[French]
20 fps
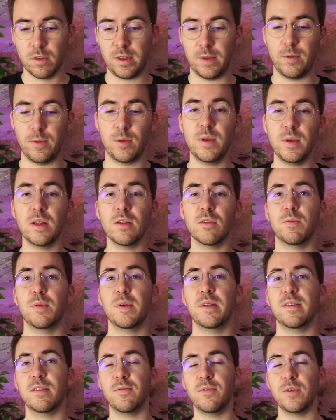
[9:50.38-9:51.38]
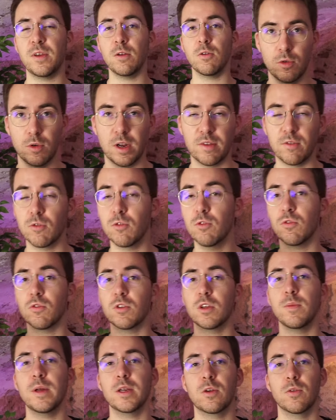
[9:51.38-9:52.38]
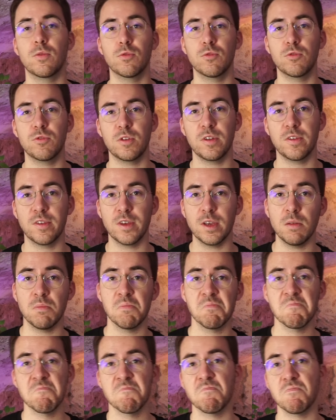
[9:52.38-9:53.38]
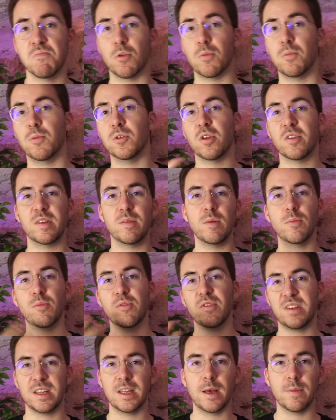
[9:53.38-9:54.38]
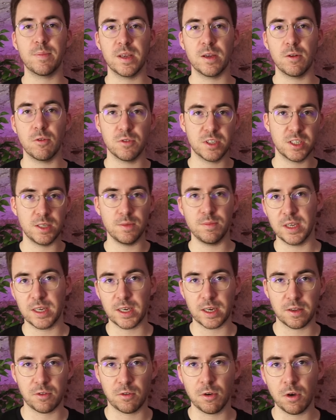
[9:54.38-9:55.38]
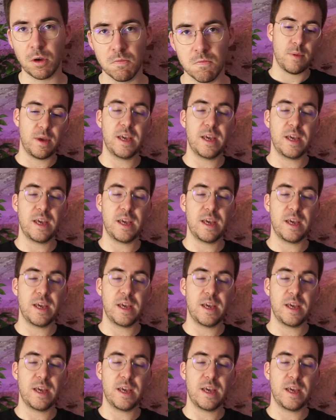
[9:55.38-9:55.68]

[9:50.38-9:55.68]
Ça peut être bien de spécifier la solution d'email que vous utilisez pour que potentiellement il puisse adapter le type d'écriture.